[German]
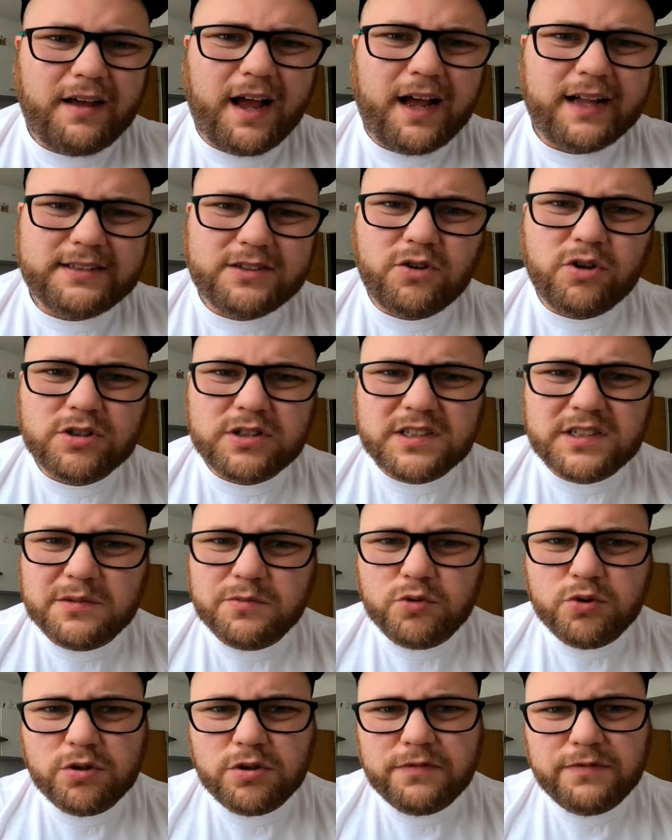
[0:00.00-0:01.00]
Hat
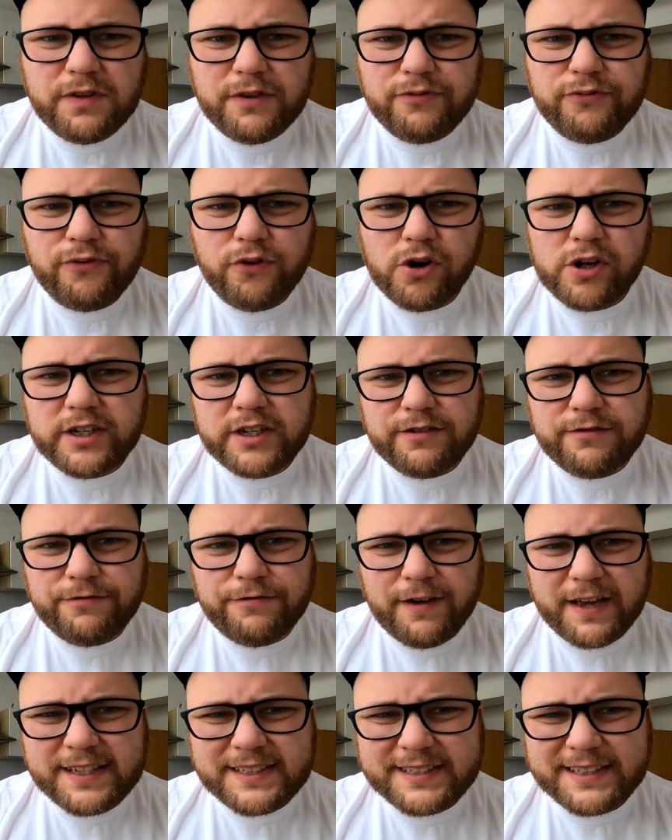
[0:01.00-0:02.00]
trotzdem irgendwie voll
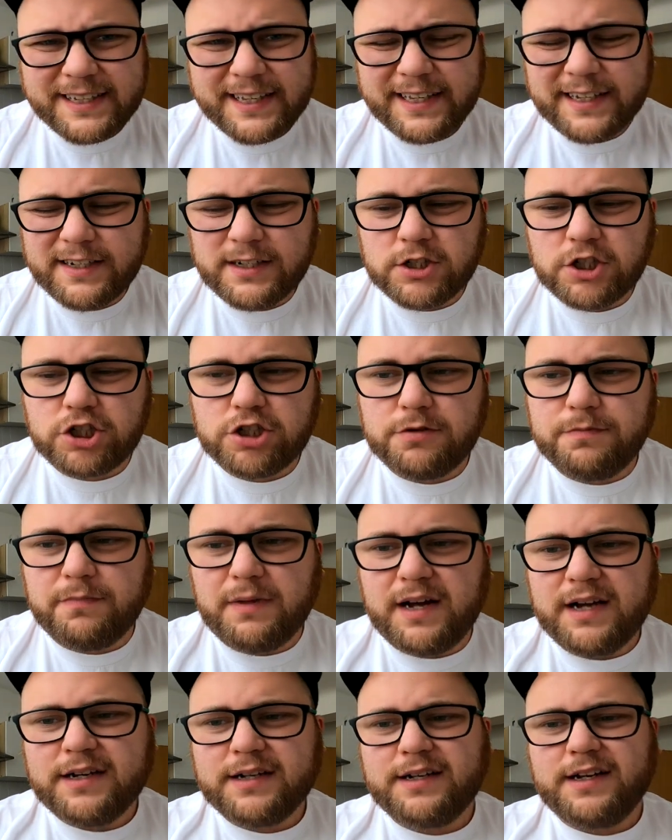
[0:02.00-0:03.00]
den wässrigen
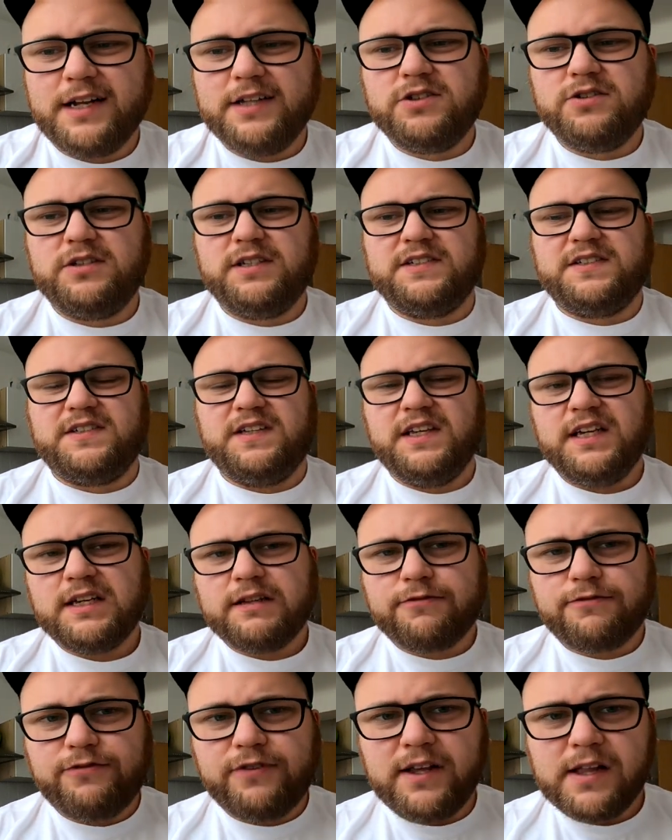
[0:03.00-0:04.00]
Geschmack. Also das
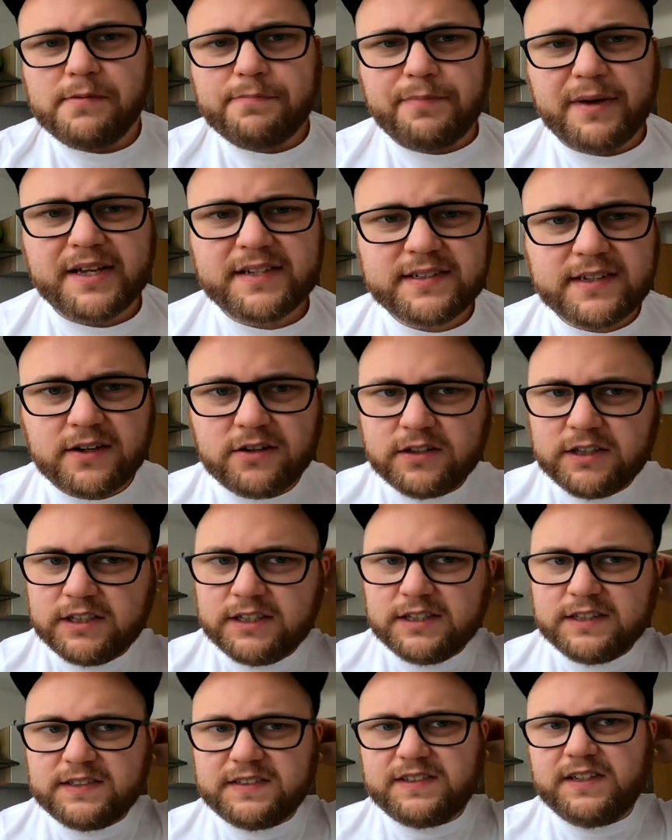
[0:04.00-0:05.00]
riecht viel besser und
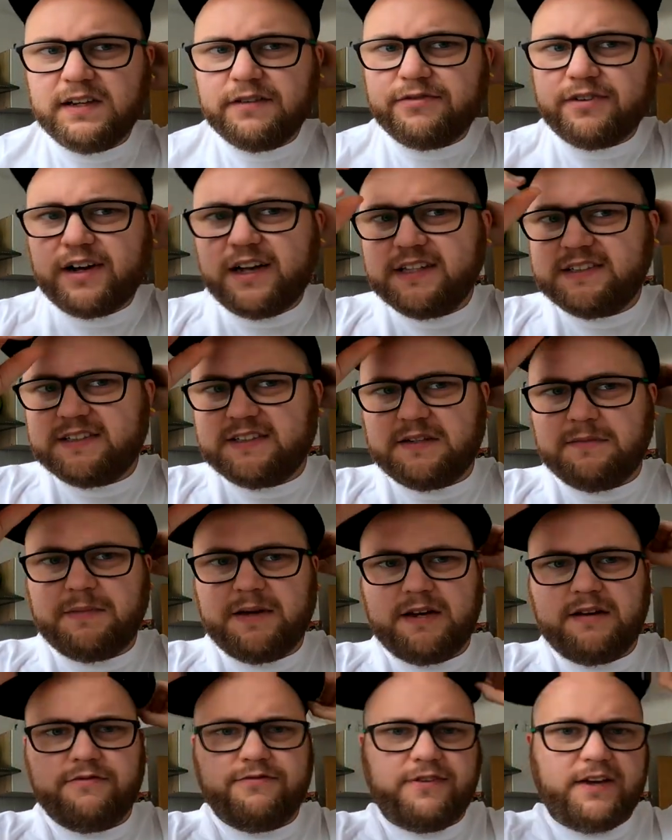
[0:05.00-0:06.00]
intensiver, als es im
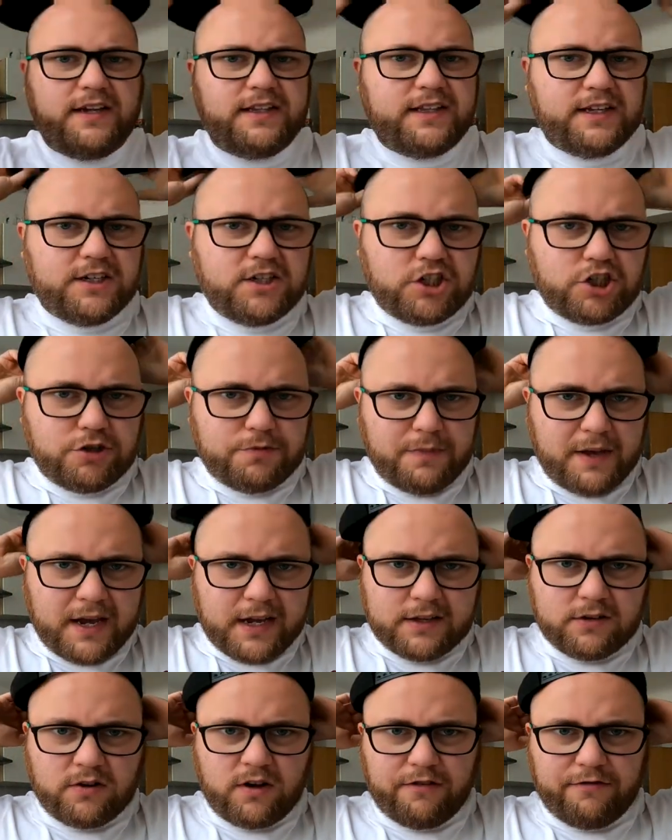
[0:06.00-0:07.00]
Endeffekt dann
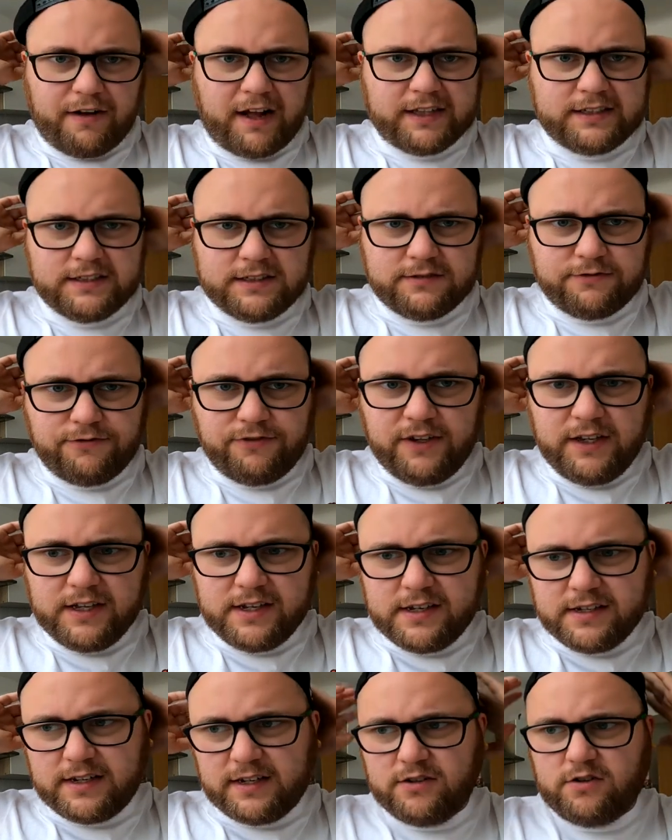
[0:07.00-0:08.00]
schmeckt. Du erwartest
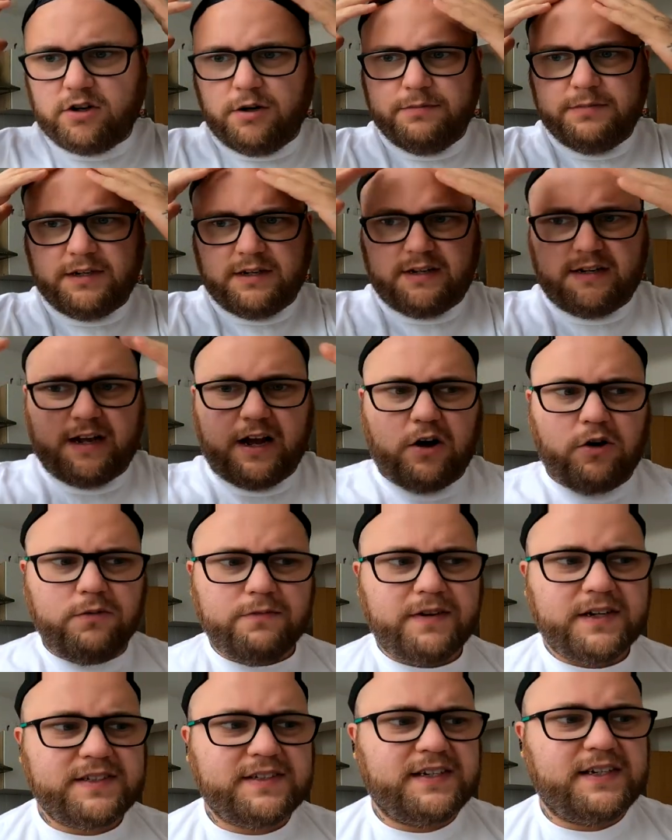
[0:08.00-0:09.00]
viel, dann kommt dann
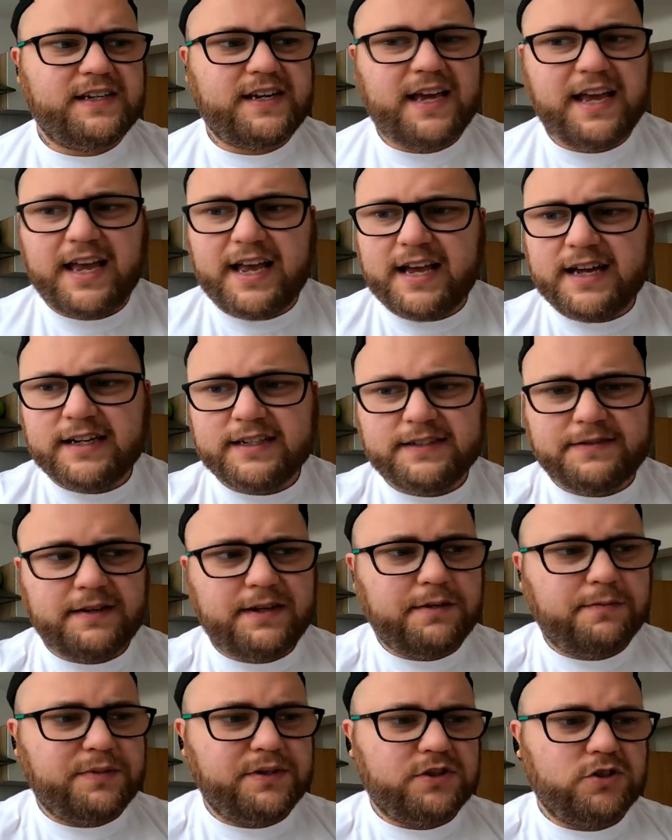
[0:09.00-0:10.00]
kaum was hinterher.
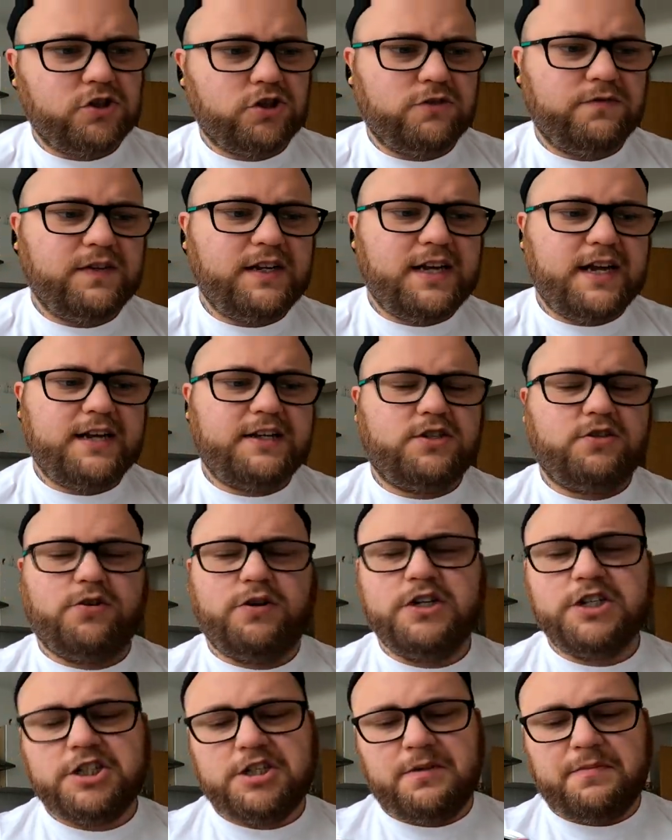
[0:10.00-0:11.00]
Deswegen bist du schon wieder
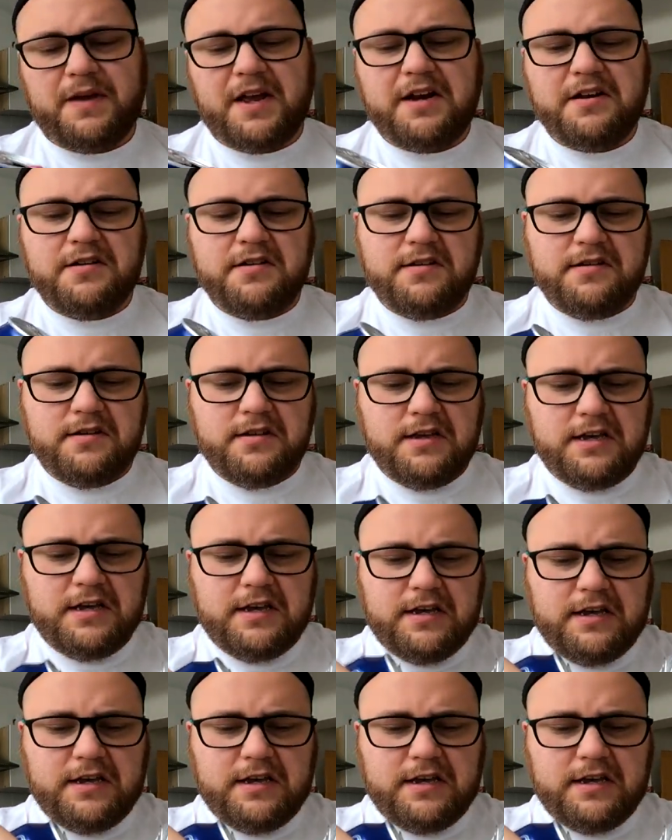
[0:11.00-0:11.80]
enttäuscht am Ende.